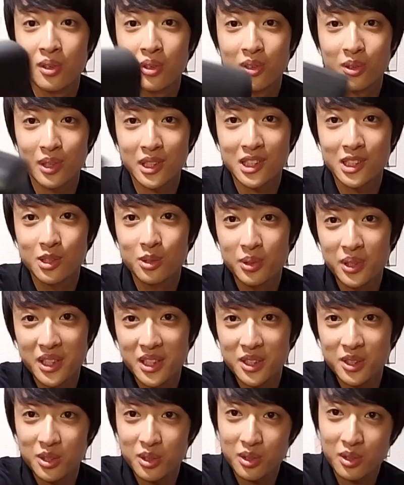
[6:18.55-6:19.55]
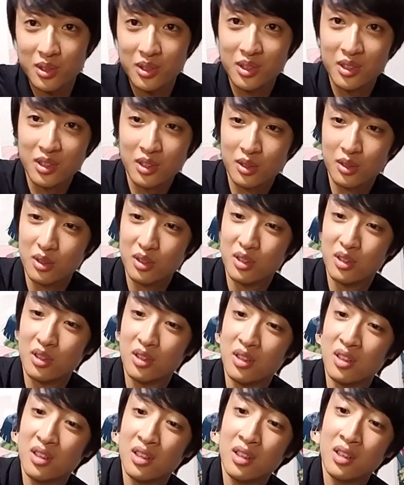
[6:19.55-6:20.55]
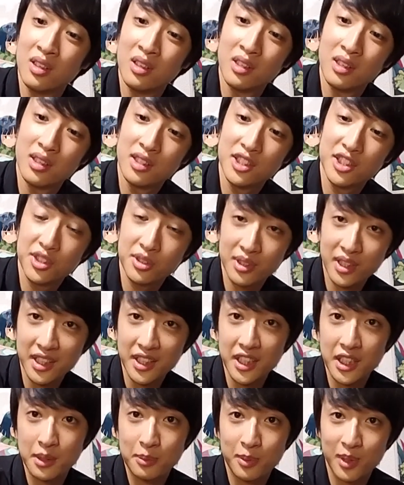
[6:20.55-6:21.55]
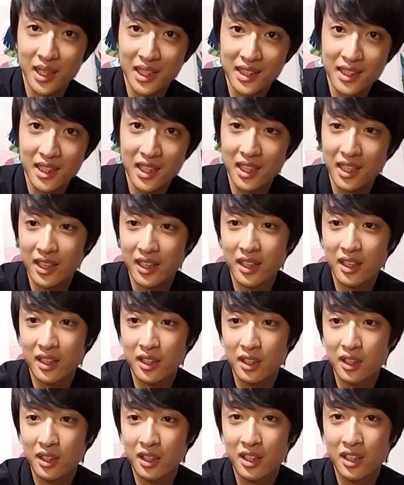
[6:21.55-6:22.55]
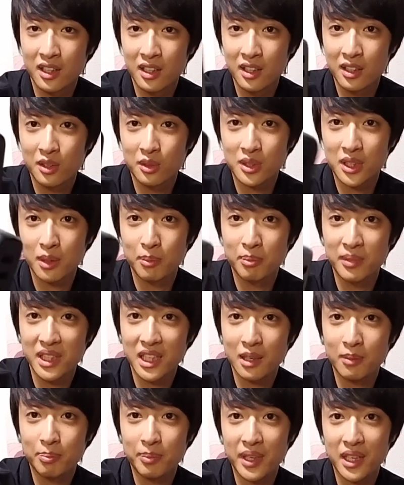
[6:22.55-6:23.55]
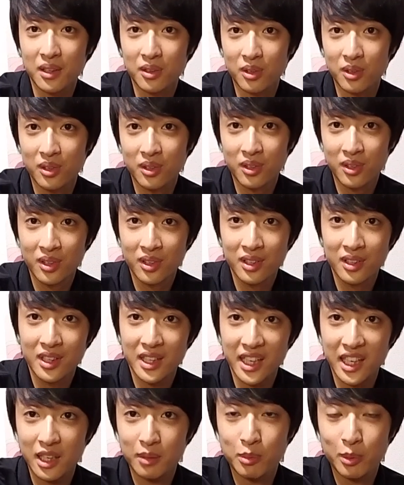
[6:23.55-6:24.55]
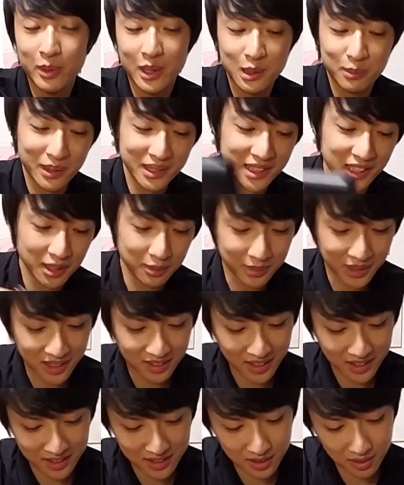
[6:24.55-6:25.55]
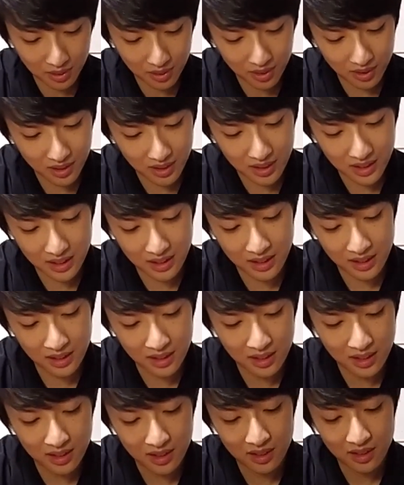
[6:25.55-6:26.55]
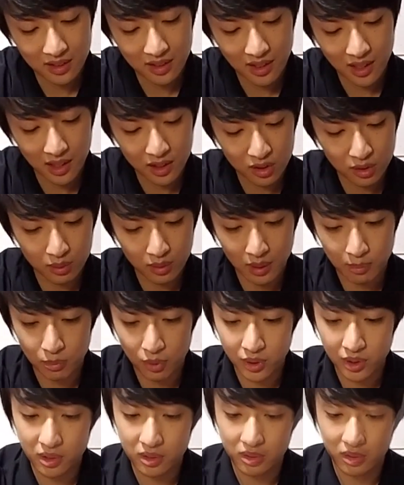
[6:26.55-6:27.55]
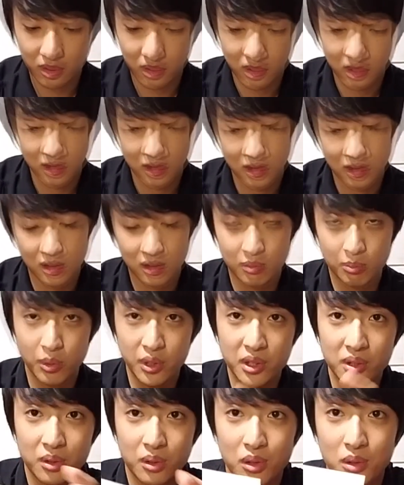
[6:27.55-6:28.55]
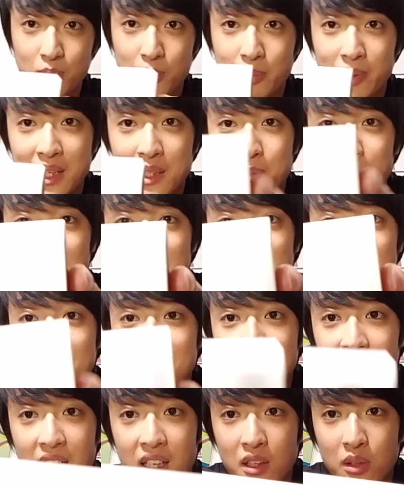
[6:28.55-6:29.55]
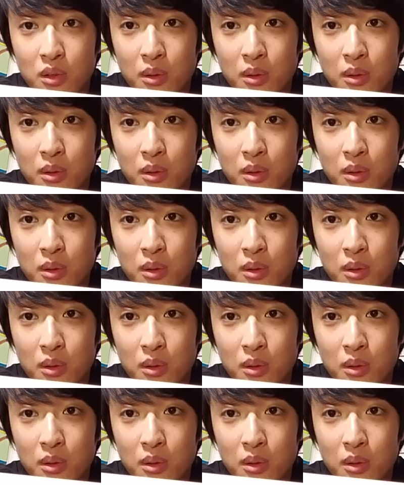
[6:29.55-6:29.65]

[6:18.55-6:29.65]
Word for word: これすごいんですよ。この、充電器にもなって、ごせんミリアンペアのモバイルバッテリーにもなるやつと、あとはもう一個。もう一個このモバイルバッテリーですね。